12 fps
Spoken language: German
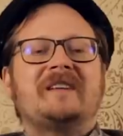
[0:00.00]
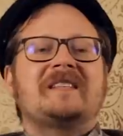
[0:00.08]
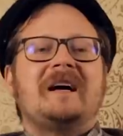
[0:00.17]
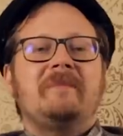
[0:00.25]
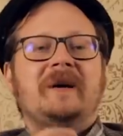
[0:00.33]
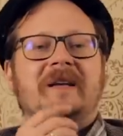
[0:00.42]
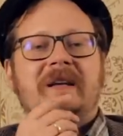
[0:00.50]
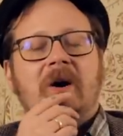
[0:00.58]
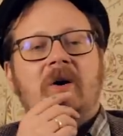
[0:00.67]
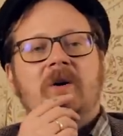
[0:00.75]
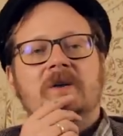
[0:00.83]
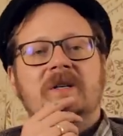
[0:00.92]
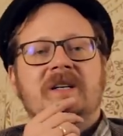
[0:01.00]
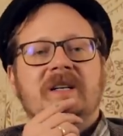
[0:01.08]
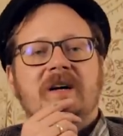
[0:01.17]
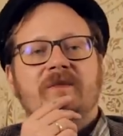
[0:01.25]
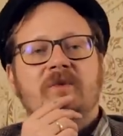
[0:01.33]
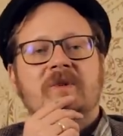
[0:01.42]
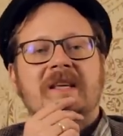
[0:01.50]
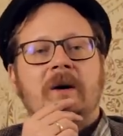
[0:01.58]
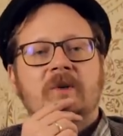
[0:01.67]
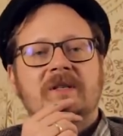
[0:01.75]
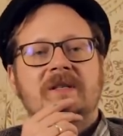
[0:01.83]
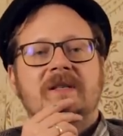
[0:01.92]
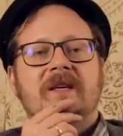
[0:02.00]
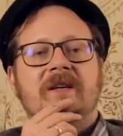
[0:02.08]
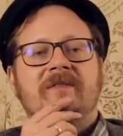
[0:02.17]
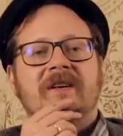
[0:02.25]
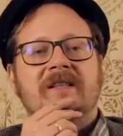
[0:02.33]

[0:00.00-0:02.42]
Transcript: was kann man denn auch aus Interviews rausziehen?